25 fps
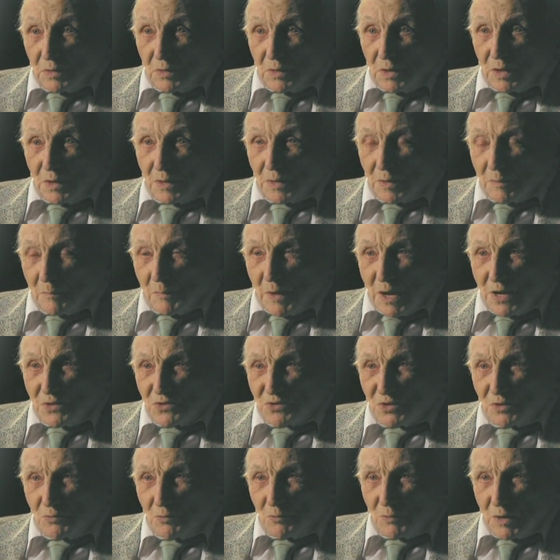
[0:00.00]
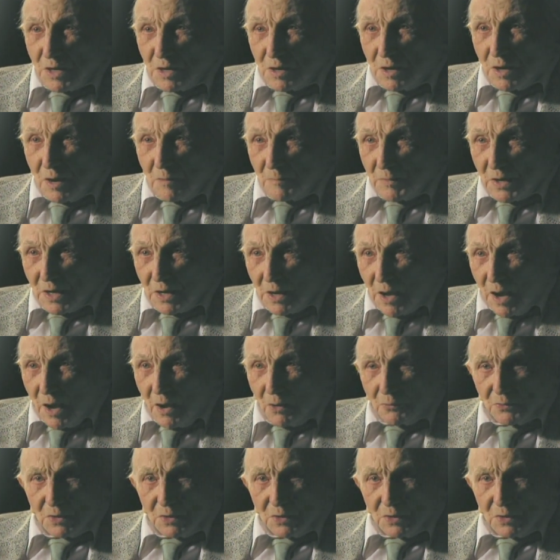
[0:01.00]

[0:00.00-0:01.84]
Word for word: Das Feuer kam immer näher.